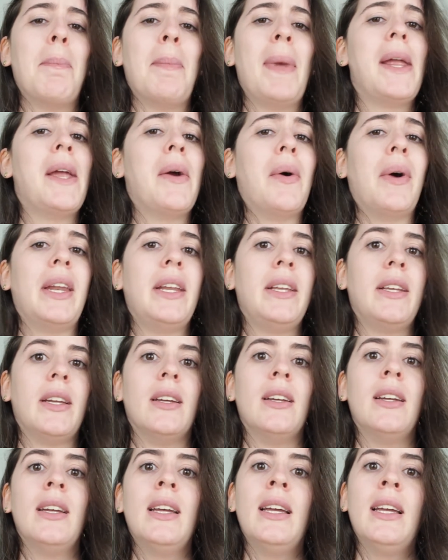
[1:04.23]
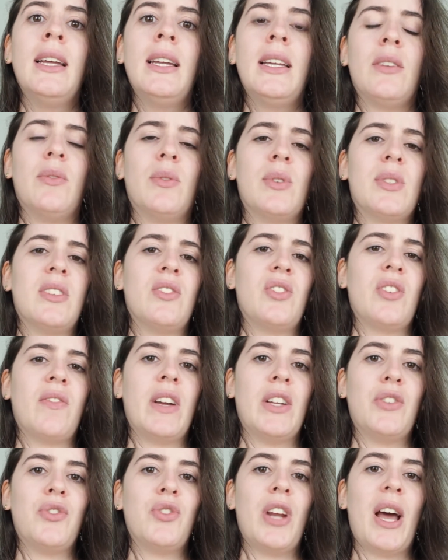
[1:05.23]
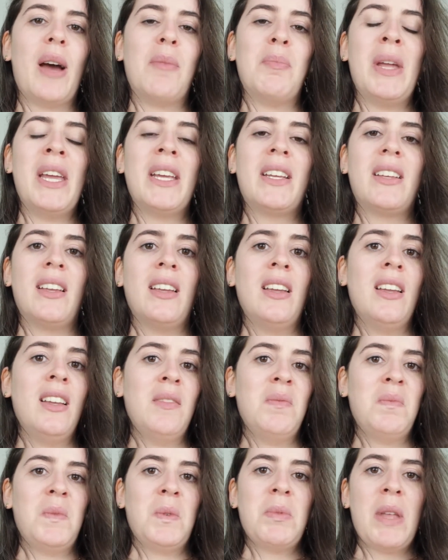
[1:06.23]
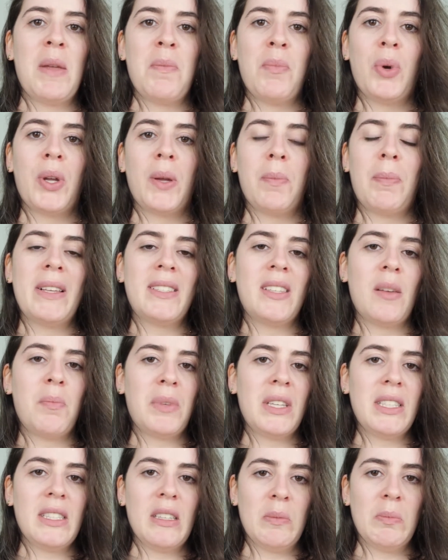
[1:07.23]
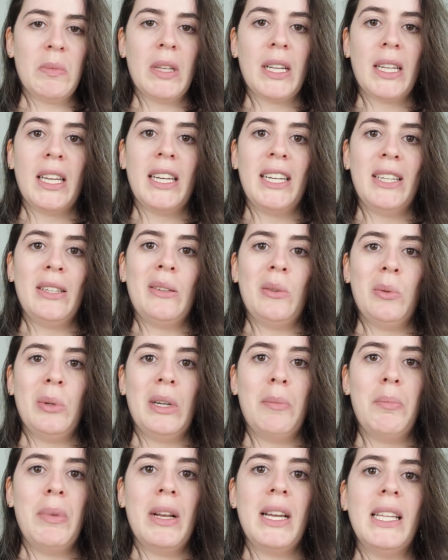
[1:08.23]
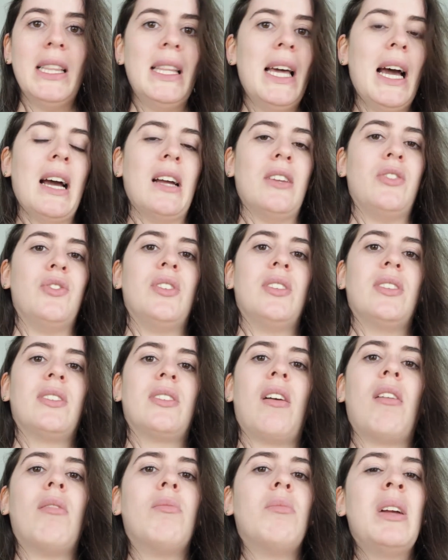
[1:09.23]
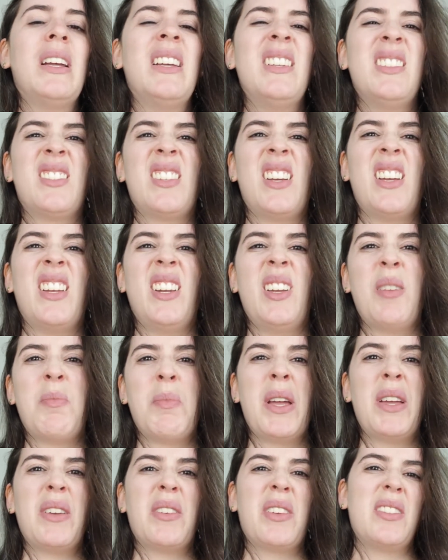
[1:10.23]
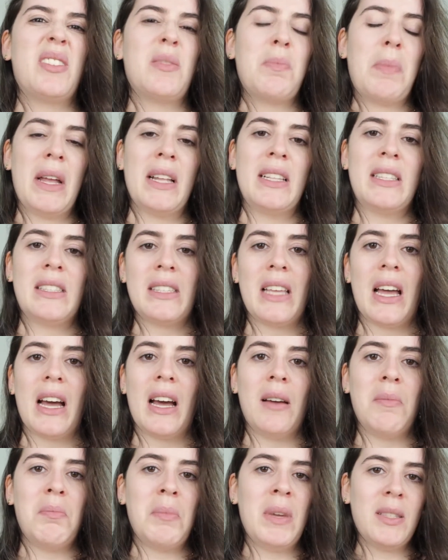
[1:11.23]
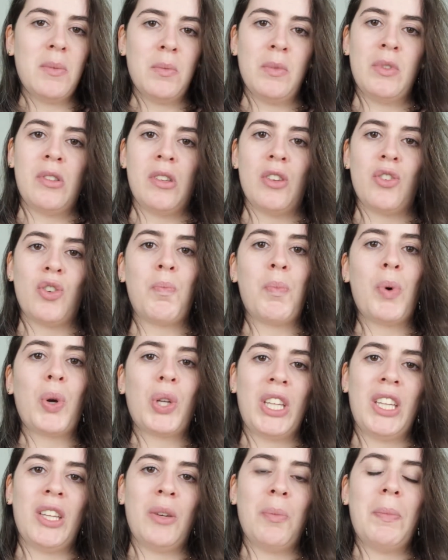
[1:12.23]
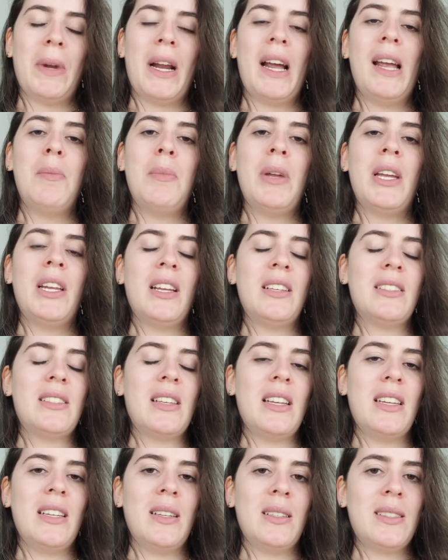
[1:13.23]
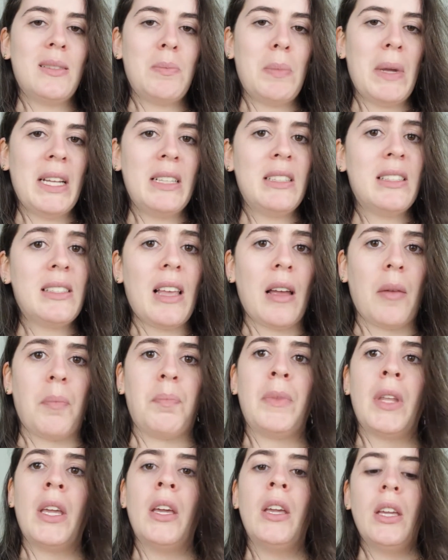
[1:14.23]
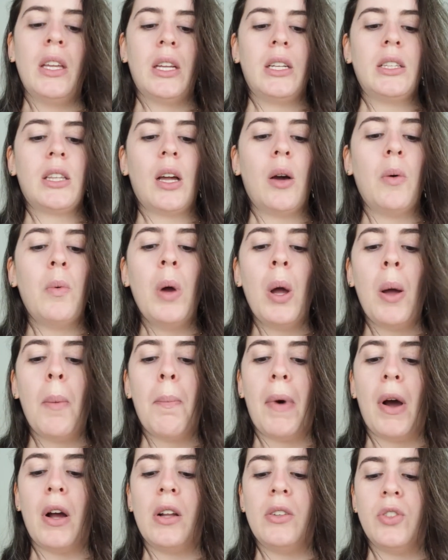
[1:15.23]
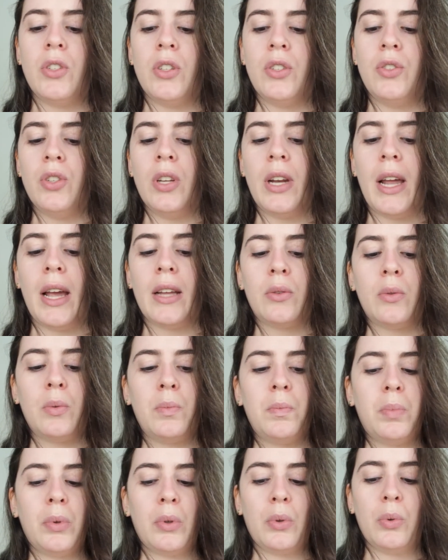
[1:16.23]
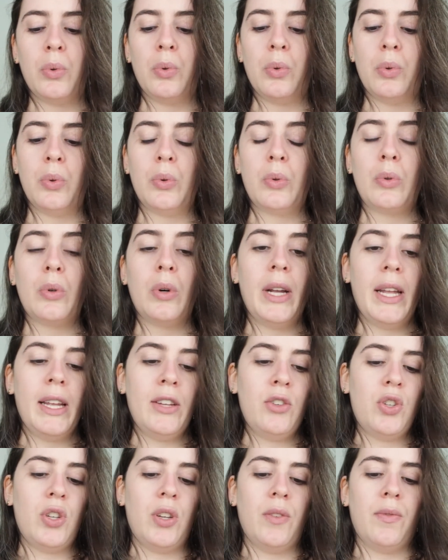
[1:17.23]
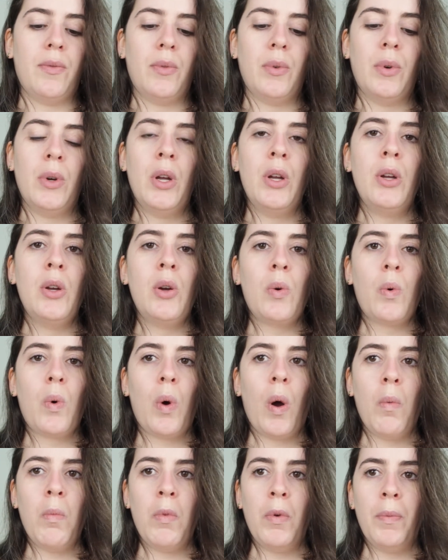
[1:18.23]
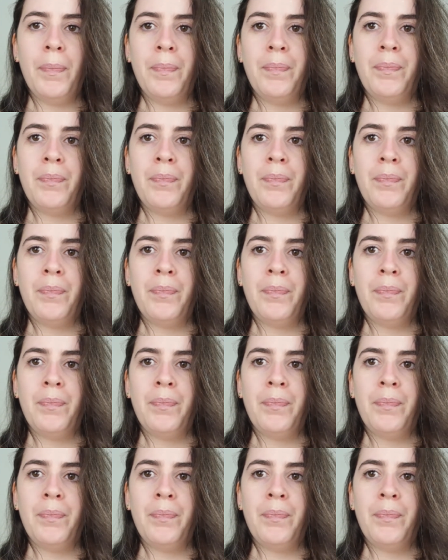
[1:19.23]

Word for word: meia horinha e você já vai tirar a make, não tem por que passar porque você não tá querendo durabilidade. Então, você iria meio que desperdiçar, mesmo que seja pouquinho primer, né? Você iria desperdiçar. Então, pode ir direto pro corretivo. Como